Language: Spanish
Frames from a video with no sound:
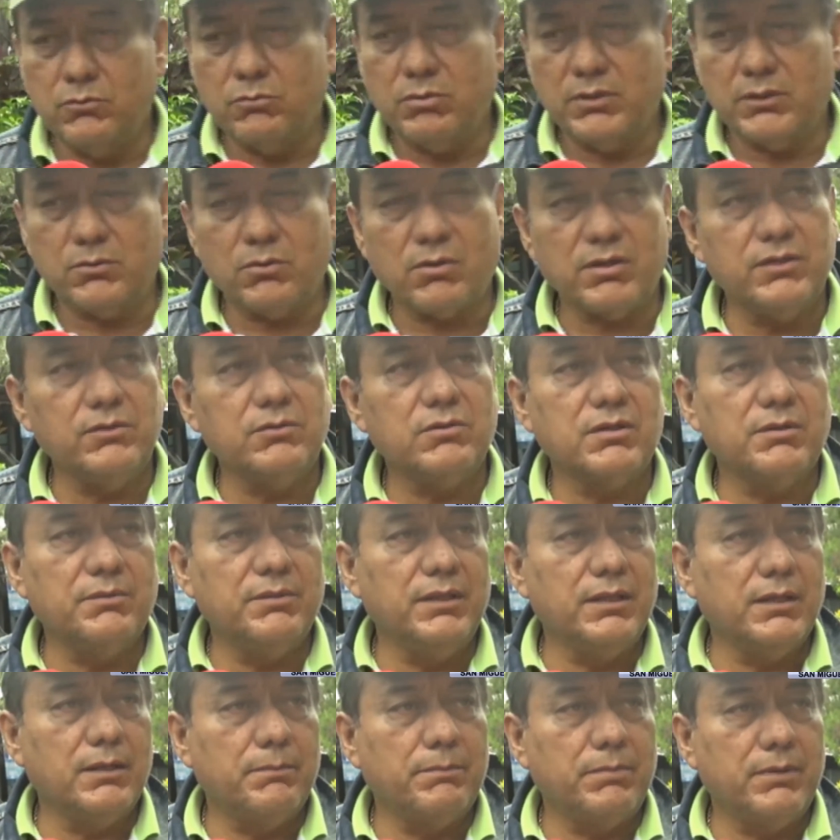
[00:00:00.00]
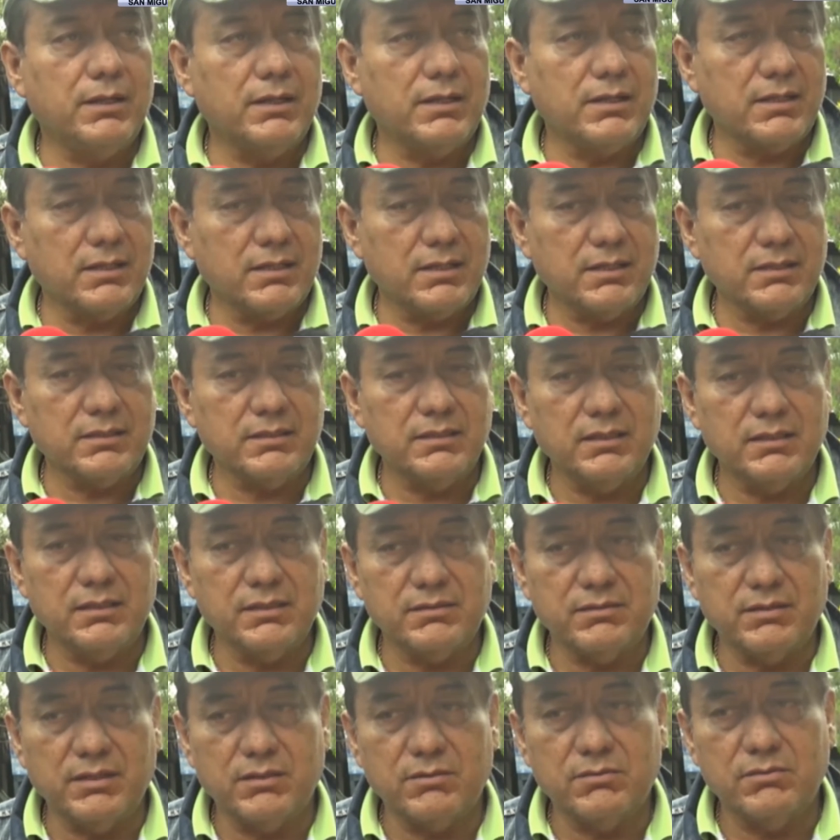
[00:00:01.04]
cuatro ríos que vienen a parar aquí al
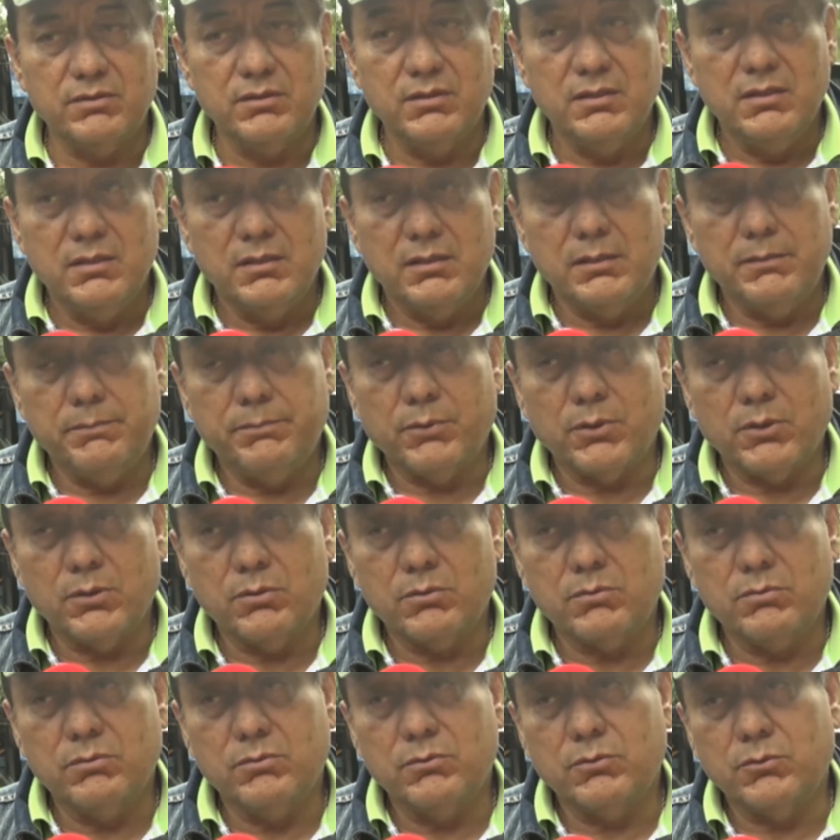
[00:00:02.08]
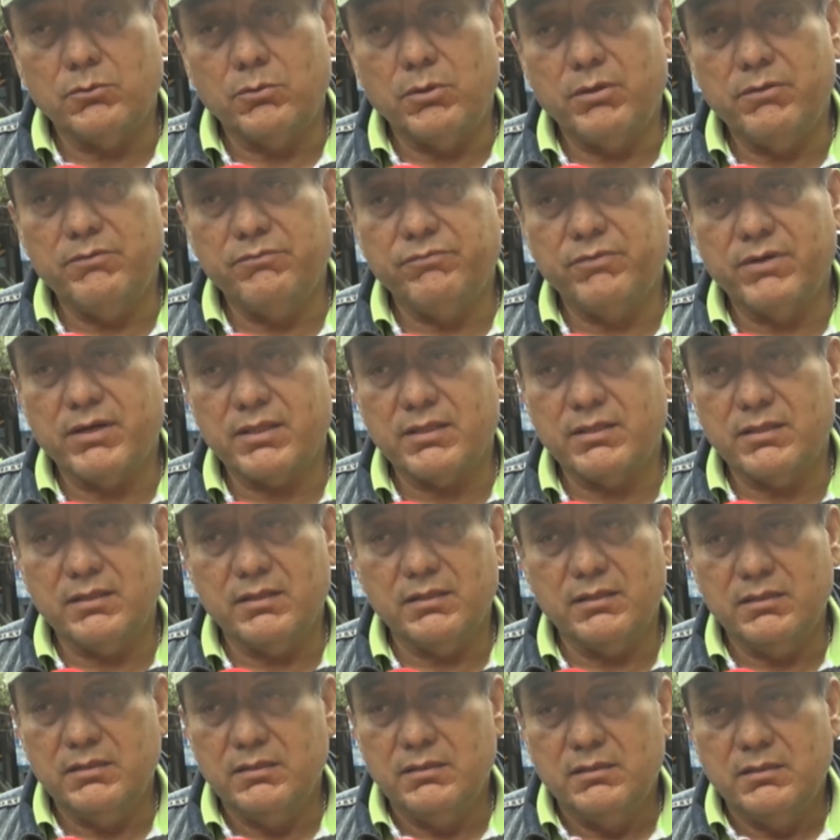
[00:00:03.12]
estero y por eso cuando llueve
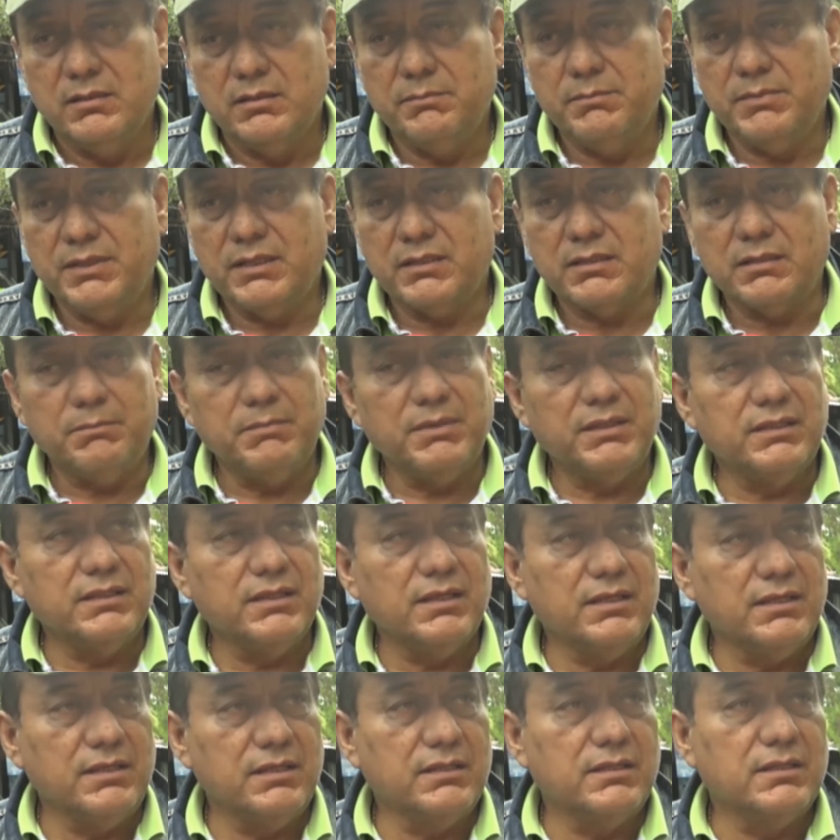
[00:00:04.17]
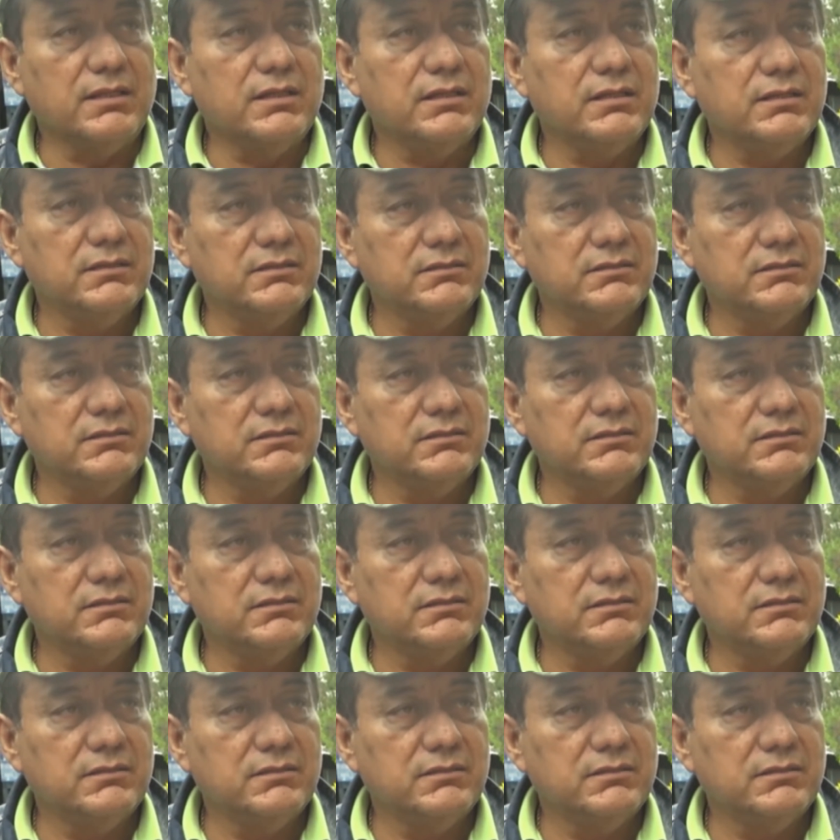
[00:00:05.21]
fuerte inmediatamente se llena.